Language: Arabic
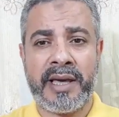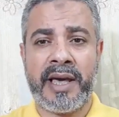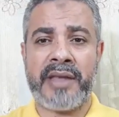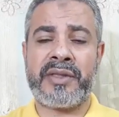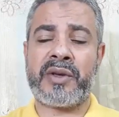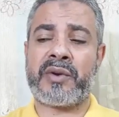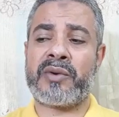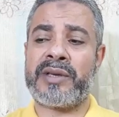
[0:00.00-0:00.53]

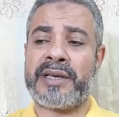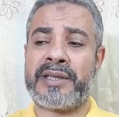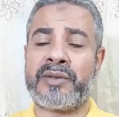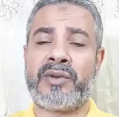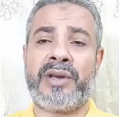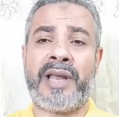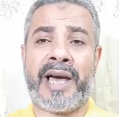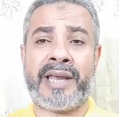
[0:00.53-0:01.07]
هذه الرؤية
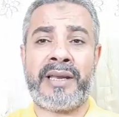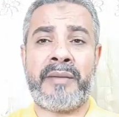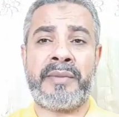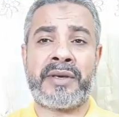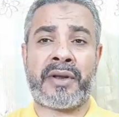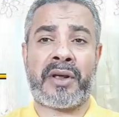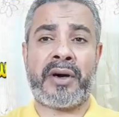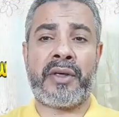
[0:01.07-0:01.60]
تدل على
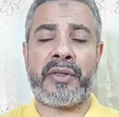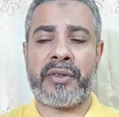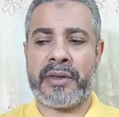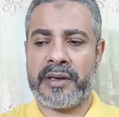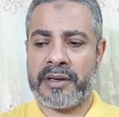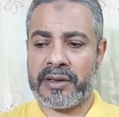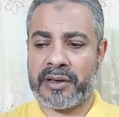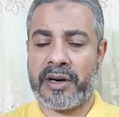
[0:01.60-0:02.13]
ميراث
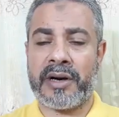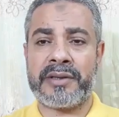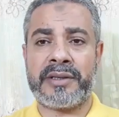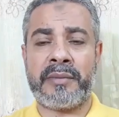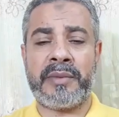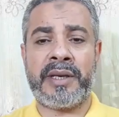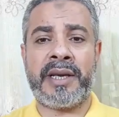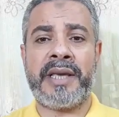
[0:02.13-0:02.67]

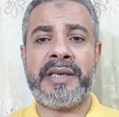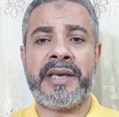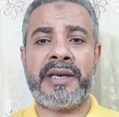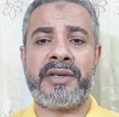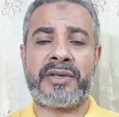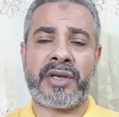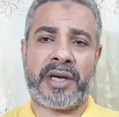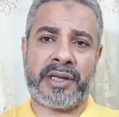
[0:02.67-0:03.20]
قادم إلي
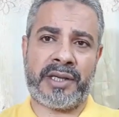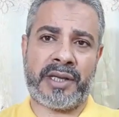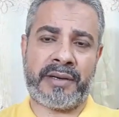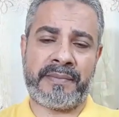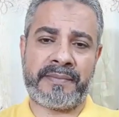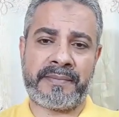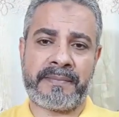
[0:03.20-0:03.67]
إن شاء الله